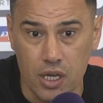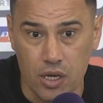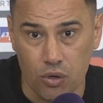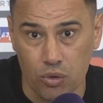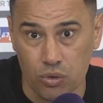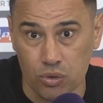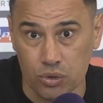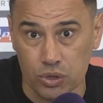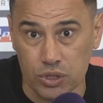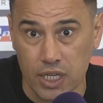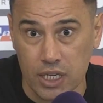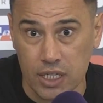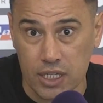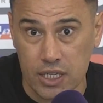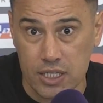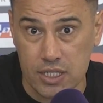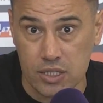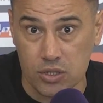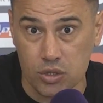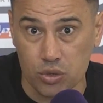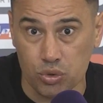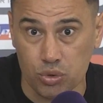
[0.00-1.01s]
Onun da
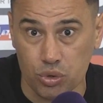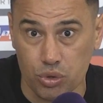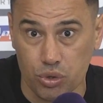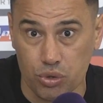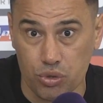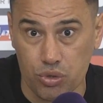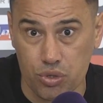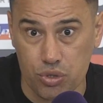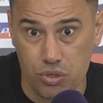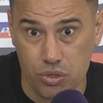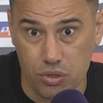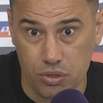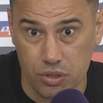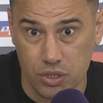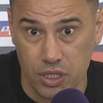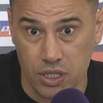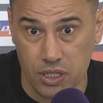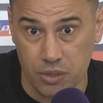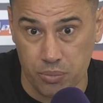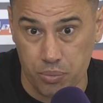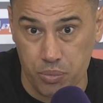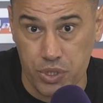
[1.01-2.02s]
arkasında duruyoruz.
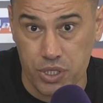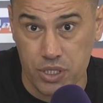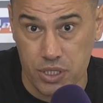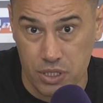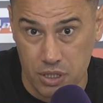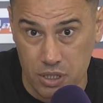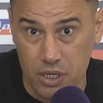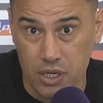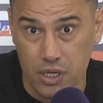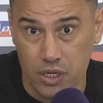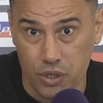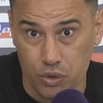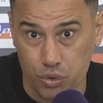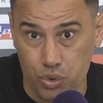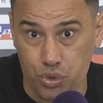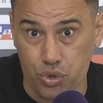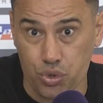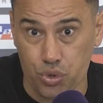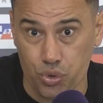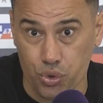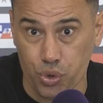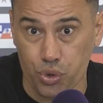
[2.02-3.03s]
Takımımız
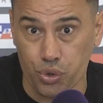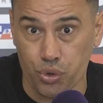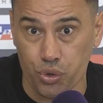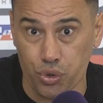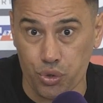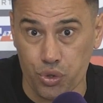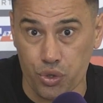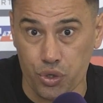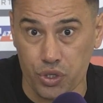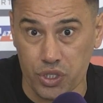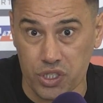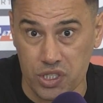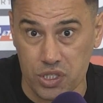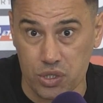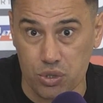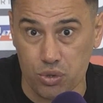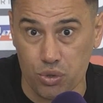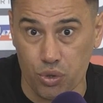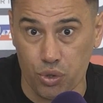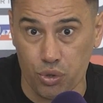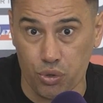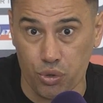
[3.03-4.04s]
güçlü oyun oynuyor,
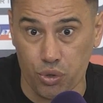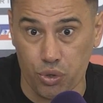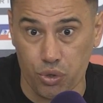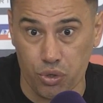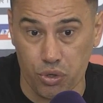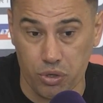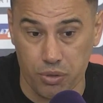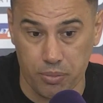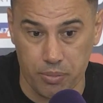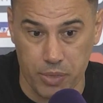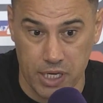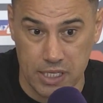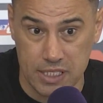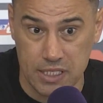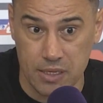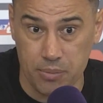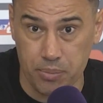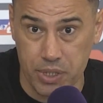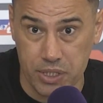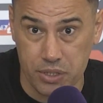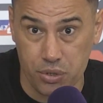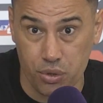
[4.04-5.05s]
hızlı oyun oynuyor,
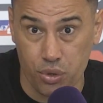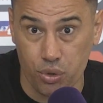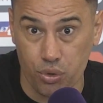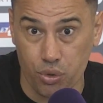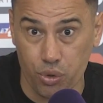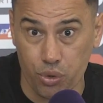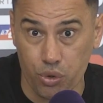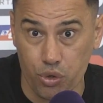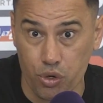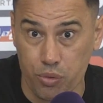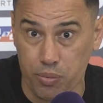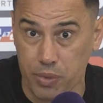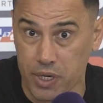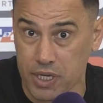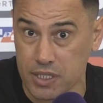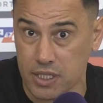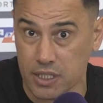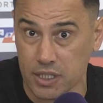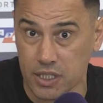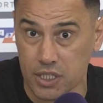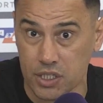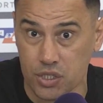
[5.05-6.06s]
bazen pas oyunu oynuyor,
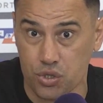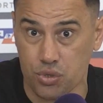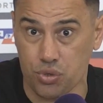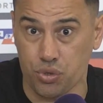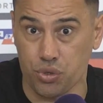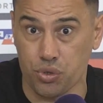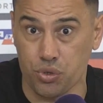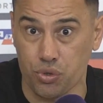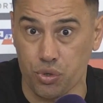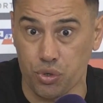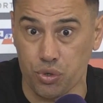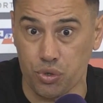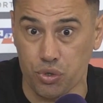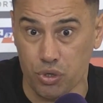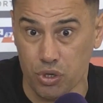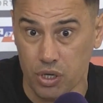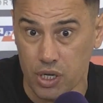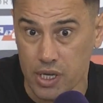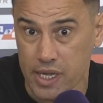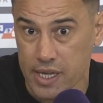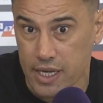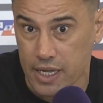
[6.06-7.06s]
bazen geçiş oyunu oynuyor.
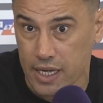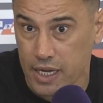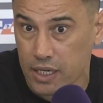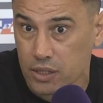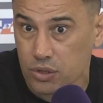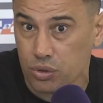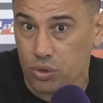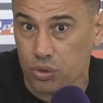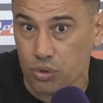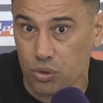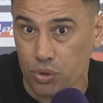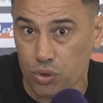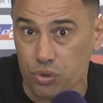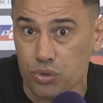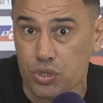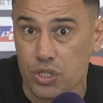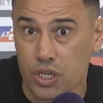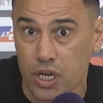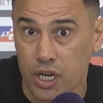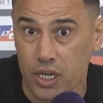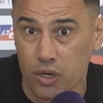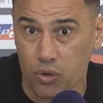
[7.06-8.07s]
Her türlü oyunu
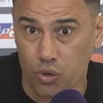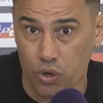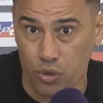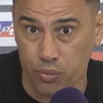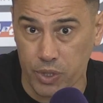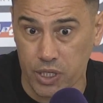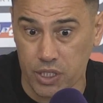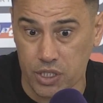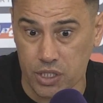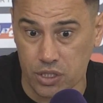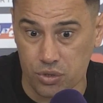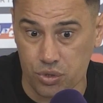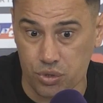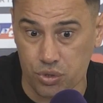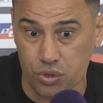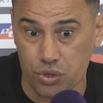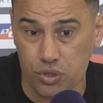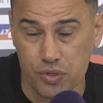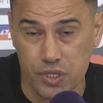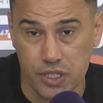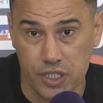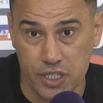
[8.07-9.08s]
sahaya koymaya
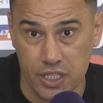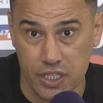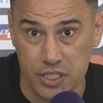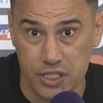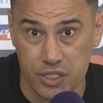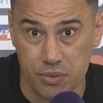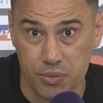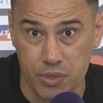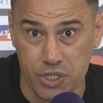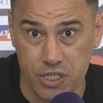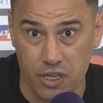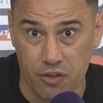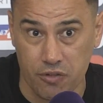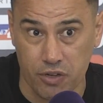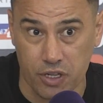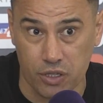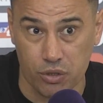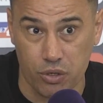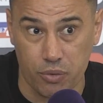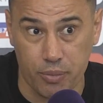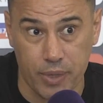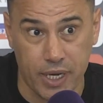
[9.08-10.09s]
çalışıyoruz ve seyircimiz zevk
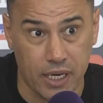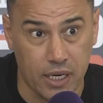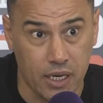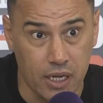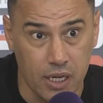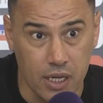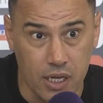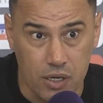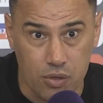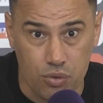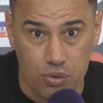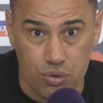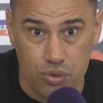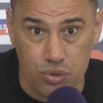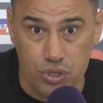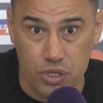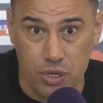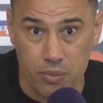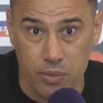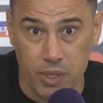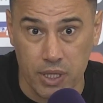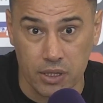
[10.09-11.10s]
alıyor. Ben uzun
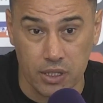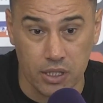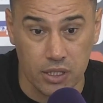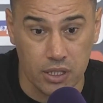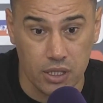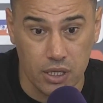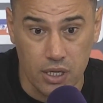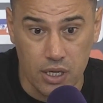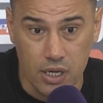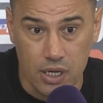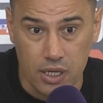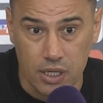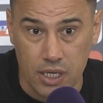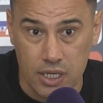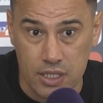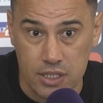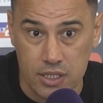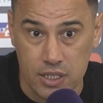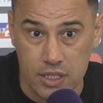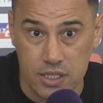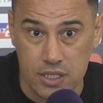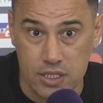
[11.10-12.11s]
zamandır
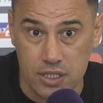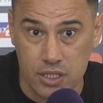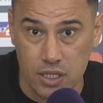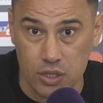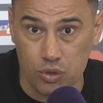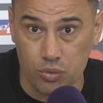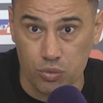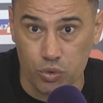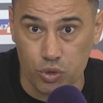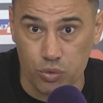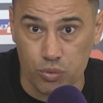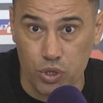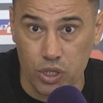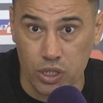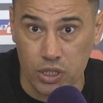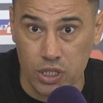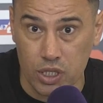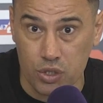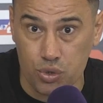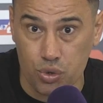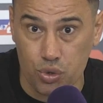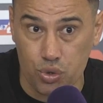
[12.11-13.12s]
Kayseri Stadyumunu bu
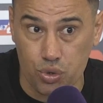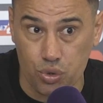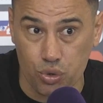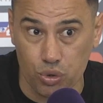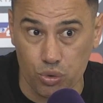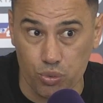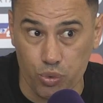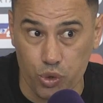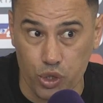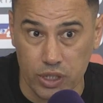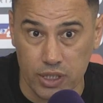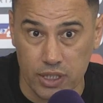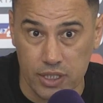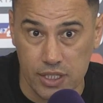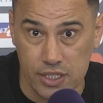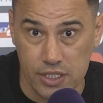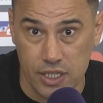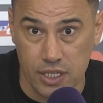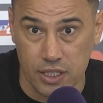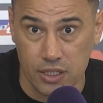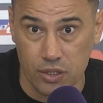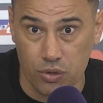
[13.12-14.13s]
kadar coşkulu, bu kadar
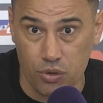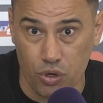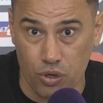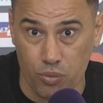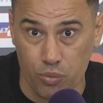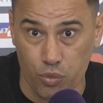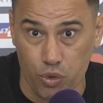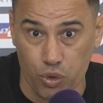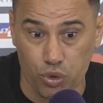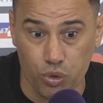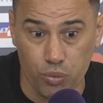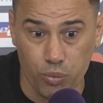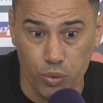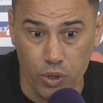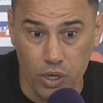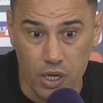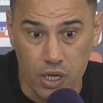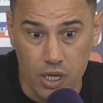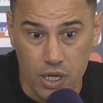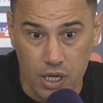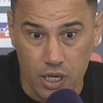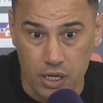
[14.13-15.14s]
istekli görmüyordum.
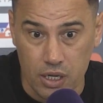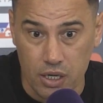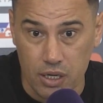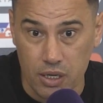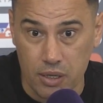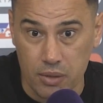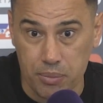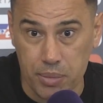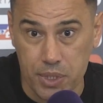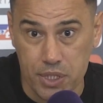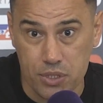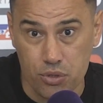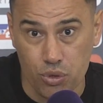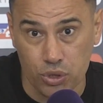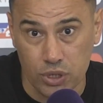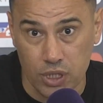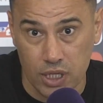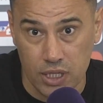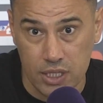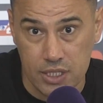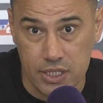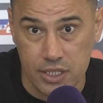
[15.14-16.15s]
Ee, biz
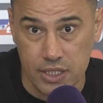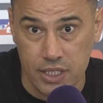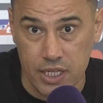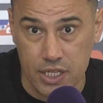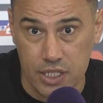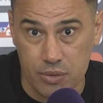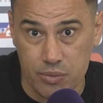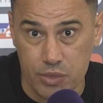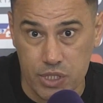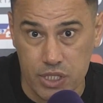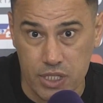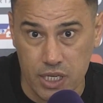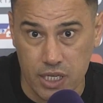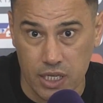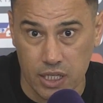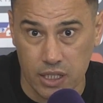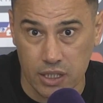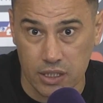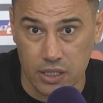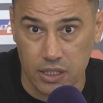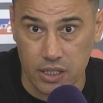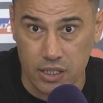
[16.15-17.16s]
onlarla sinerjimizi
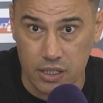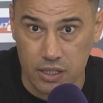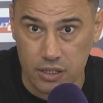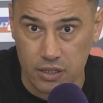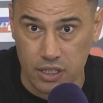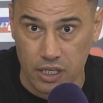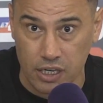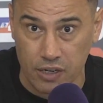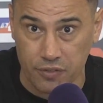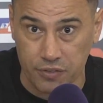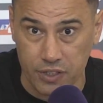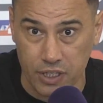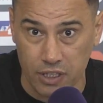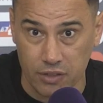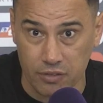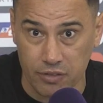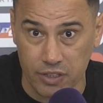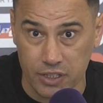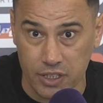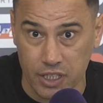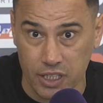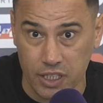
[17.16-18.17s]
yakaladık. Taraftar
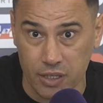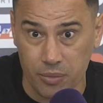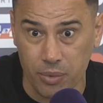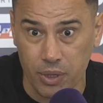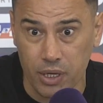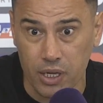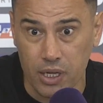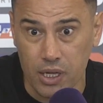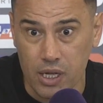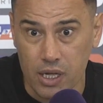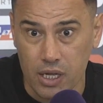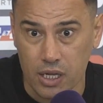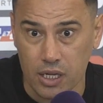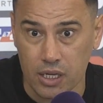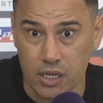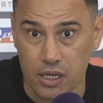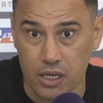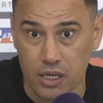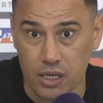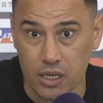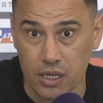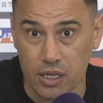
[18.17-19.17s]
ve takım
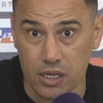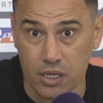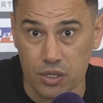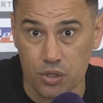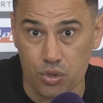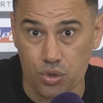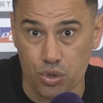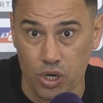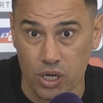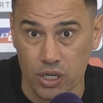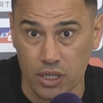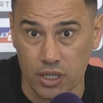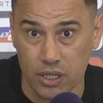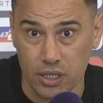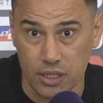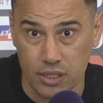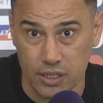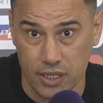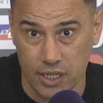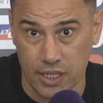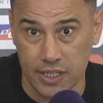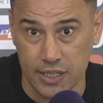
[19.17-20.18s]
e, şu an
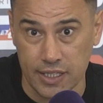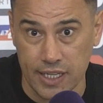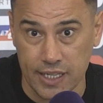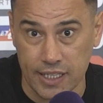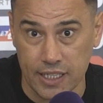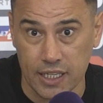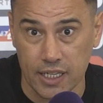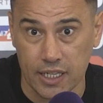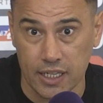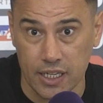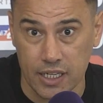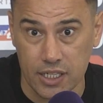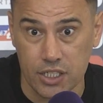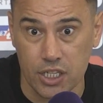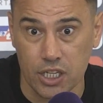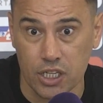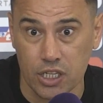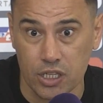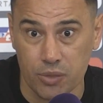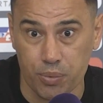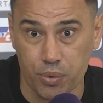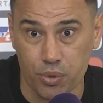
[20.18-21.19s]
elinden gelen her
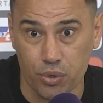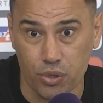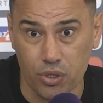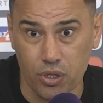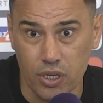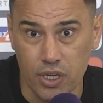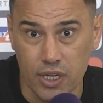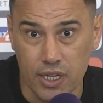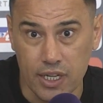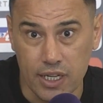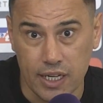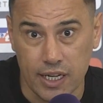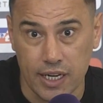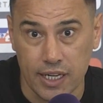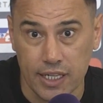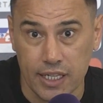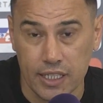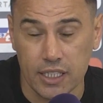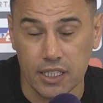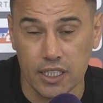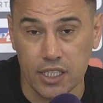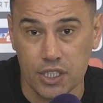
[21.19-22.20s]
şeyi yapıyor.
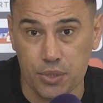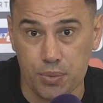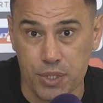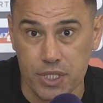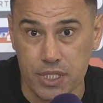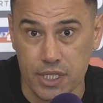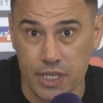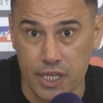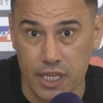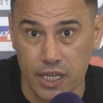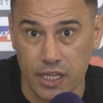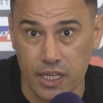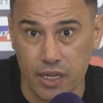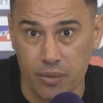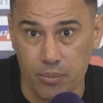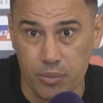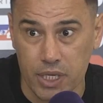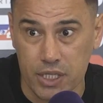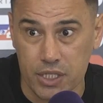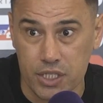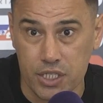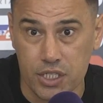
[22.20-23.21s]
Harekete geçmesi gereken
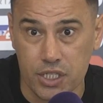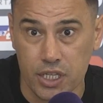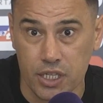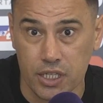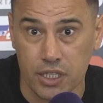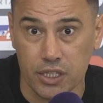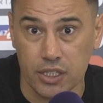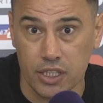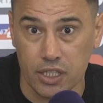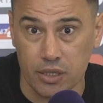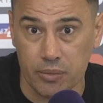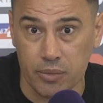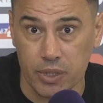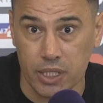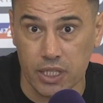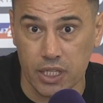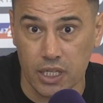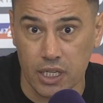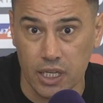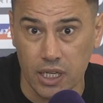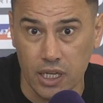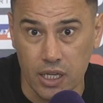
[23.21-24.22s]
bence şehrin
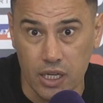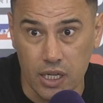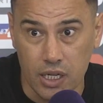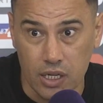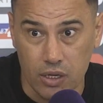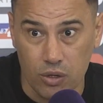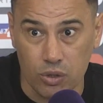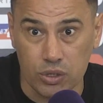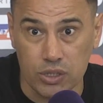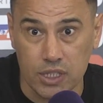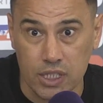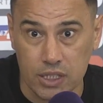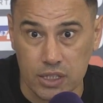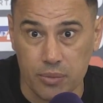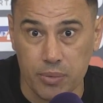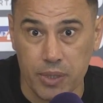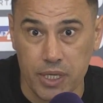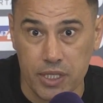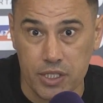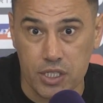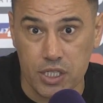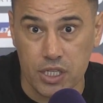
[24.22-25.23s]
dinamikleri. Onlar da
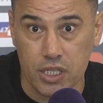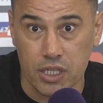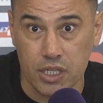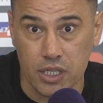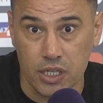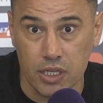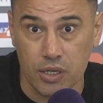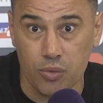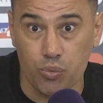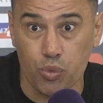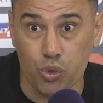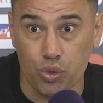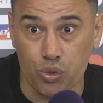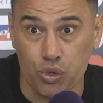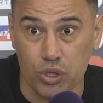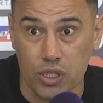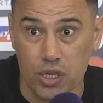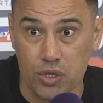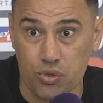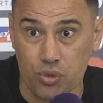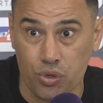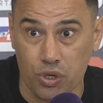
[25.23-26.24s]
bence e,
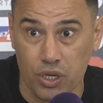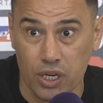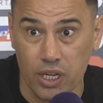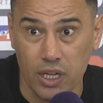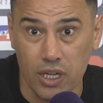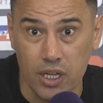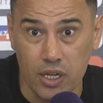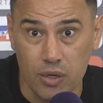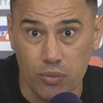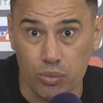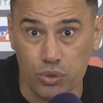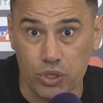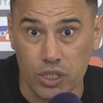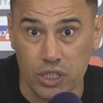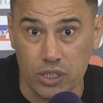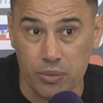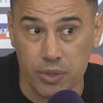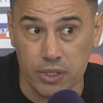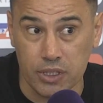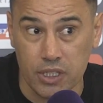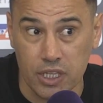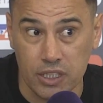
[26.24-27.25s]
bugünden sonra bu
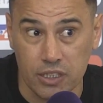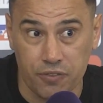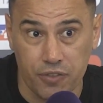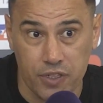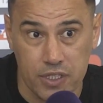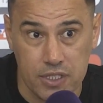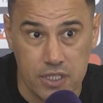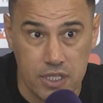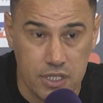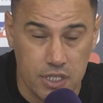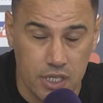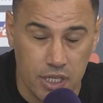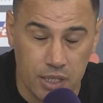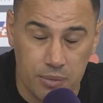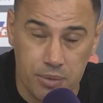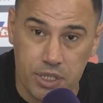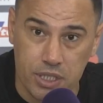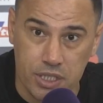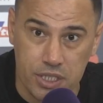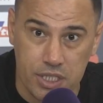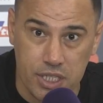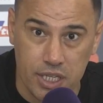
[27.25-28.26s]
takıma daha da fazla sahip
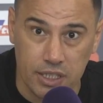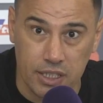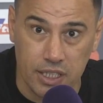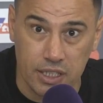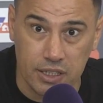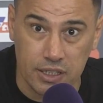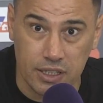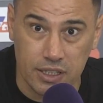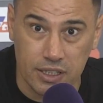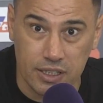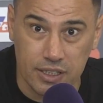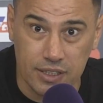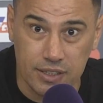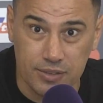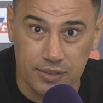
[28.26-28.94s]
çıkacaklardır.